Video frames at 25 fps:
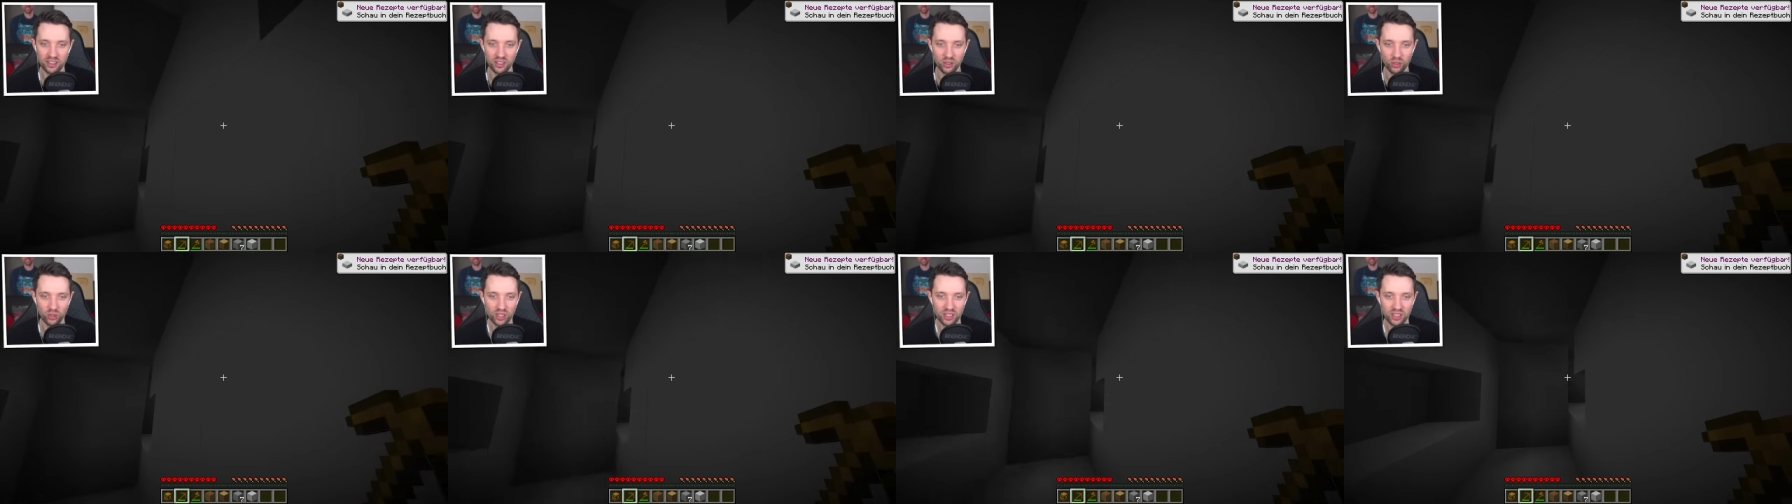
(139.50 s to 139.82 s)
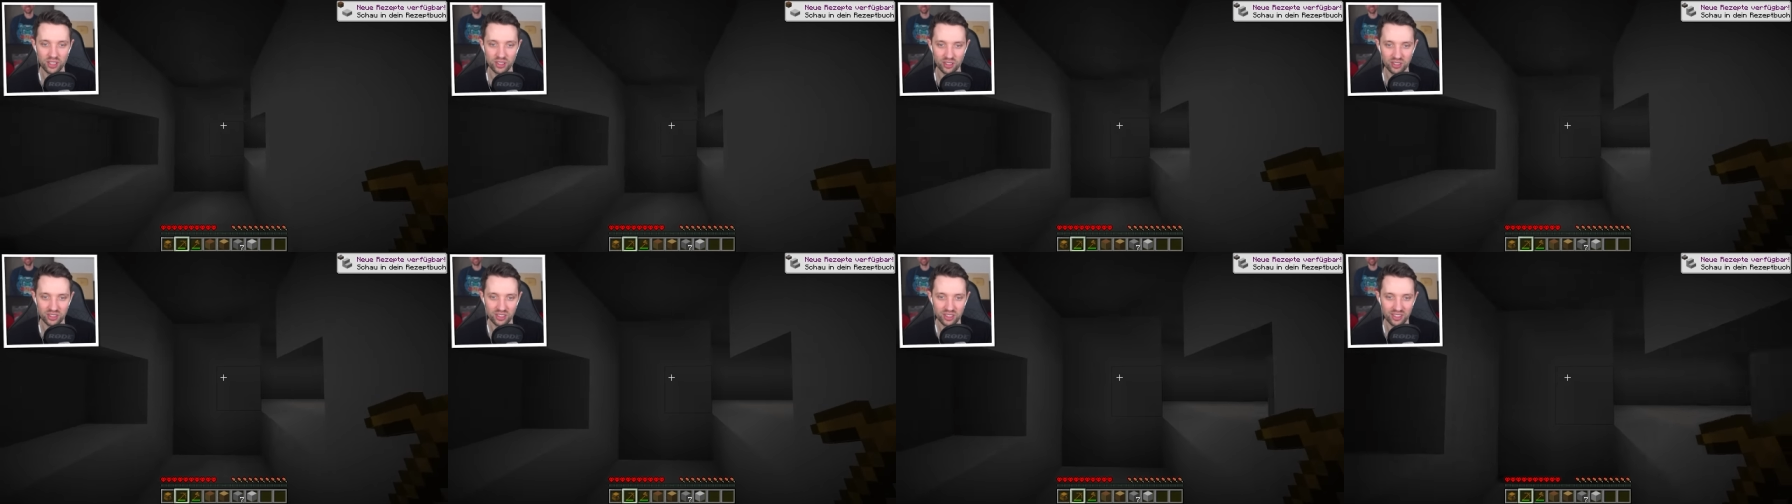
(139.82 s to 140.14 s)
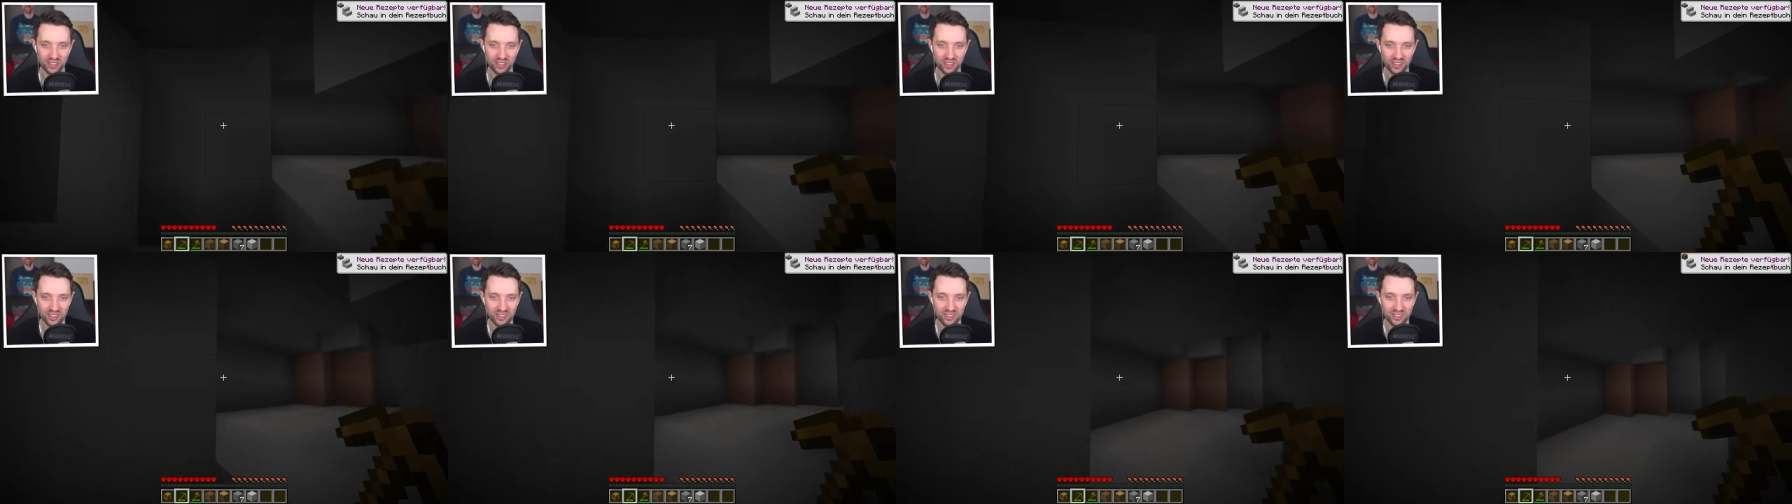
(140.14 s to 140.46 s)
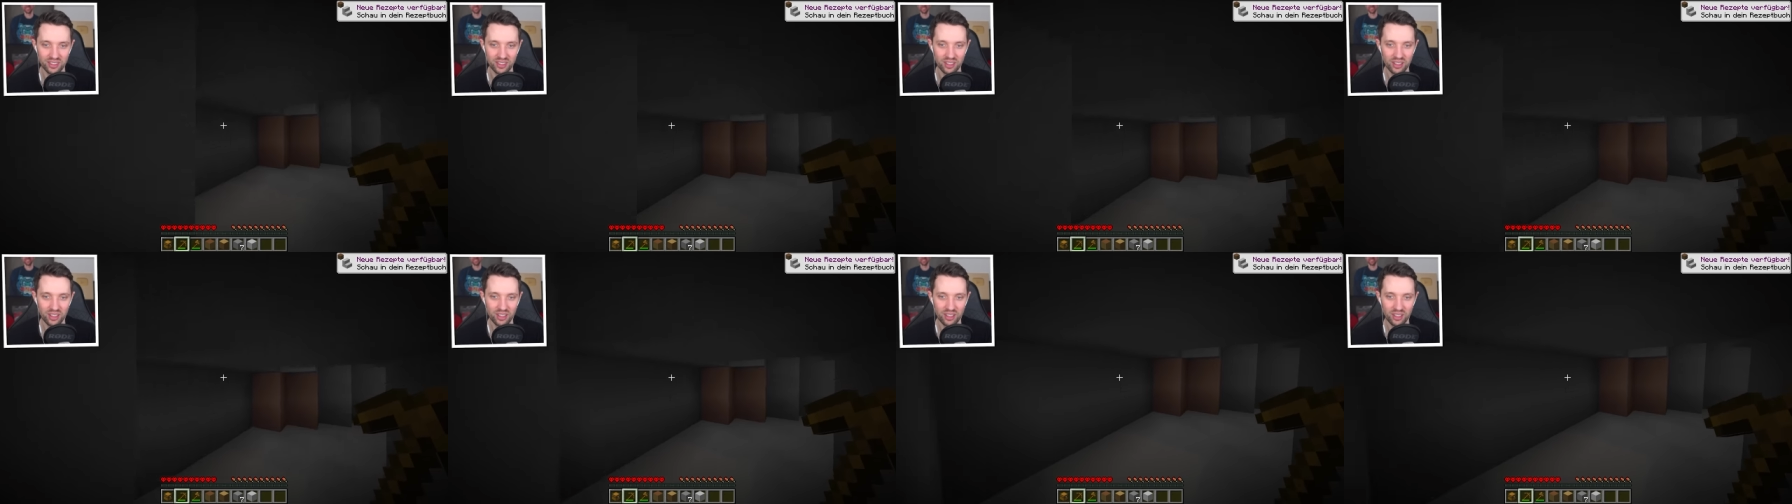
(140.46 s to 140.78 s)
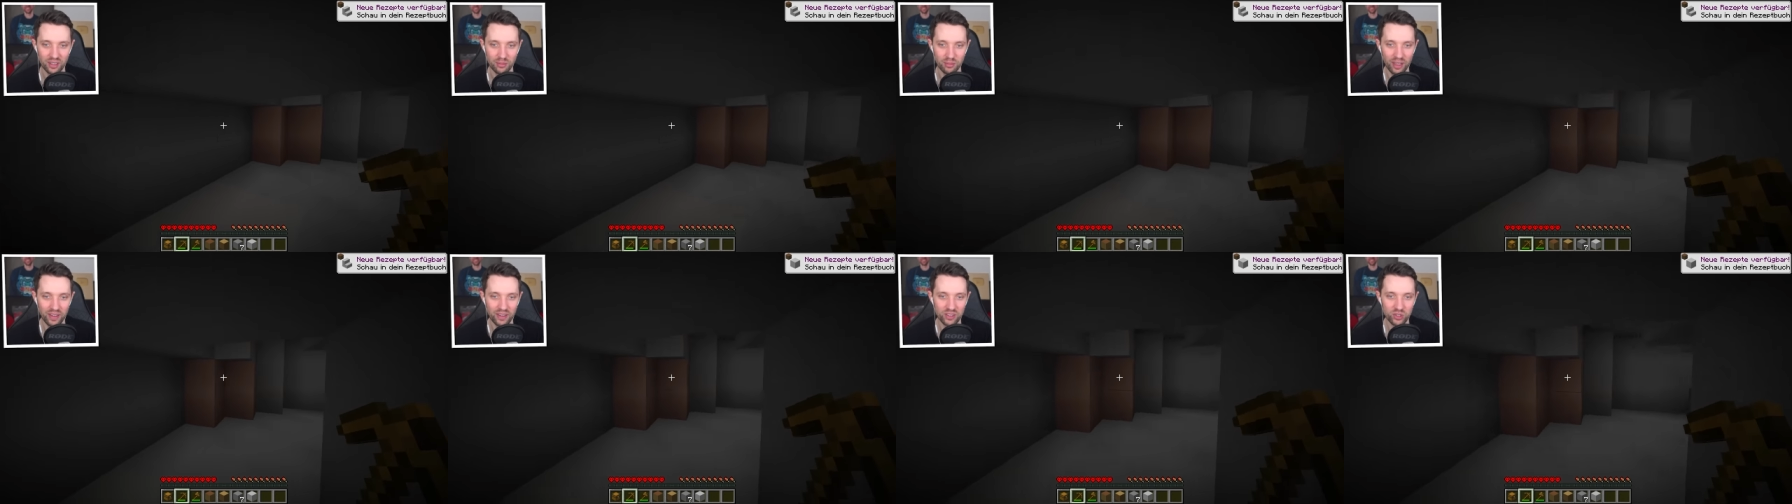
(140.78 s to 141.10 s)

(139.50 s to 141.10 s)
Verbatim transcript: Diorida, ich dachte Eisen. Mann,